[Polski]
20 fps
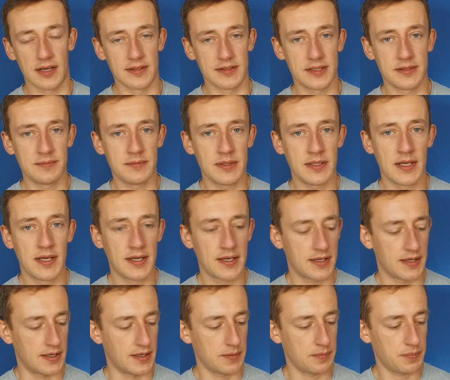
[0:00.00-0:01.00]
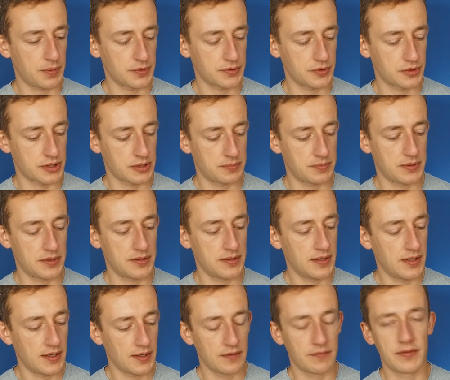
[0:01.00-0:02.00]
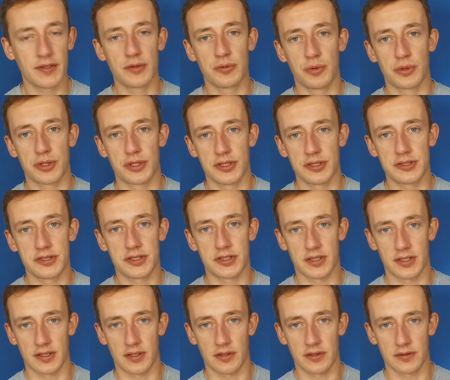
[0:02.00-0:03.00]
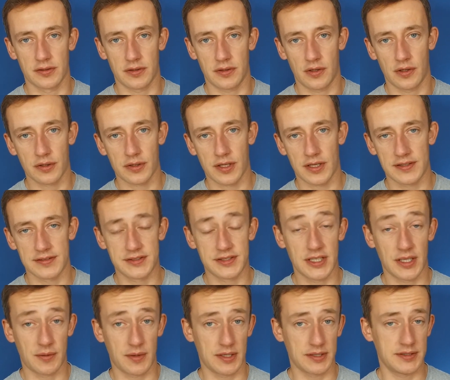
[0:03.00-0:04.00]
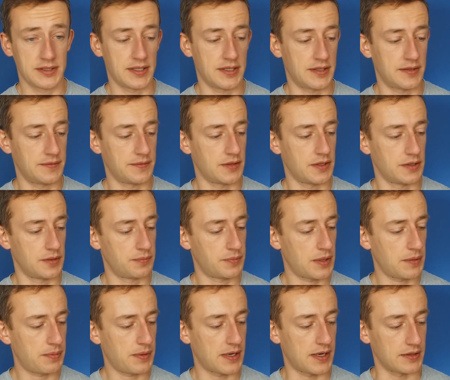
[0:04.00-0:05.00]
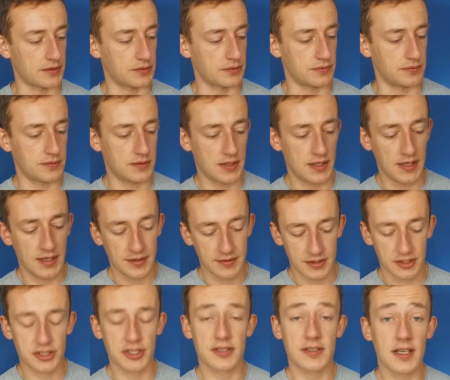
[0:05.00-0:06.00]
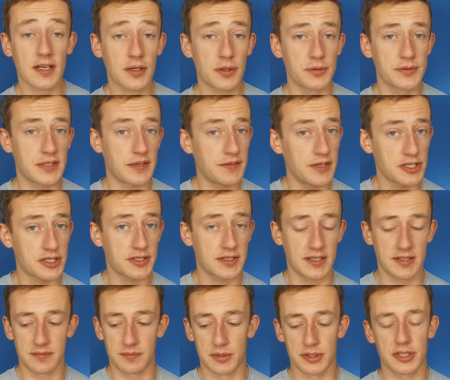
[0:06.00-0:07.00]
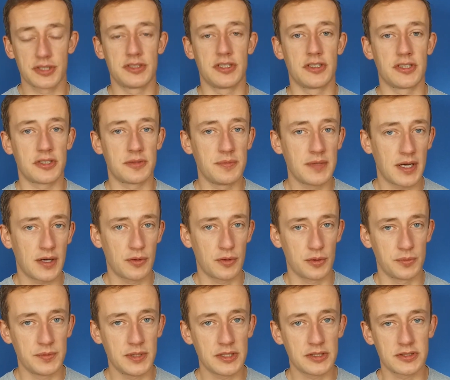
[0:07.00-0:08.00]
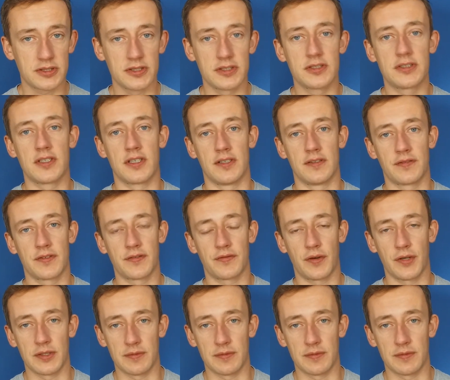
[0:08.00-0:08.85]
po to, żeby wydłużyć okres działania preparatu że taką zawieszkę możecie śmiało umieścić w swoim aucie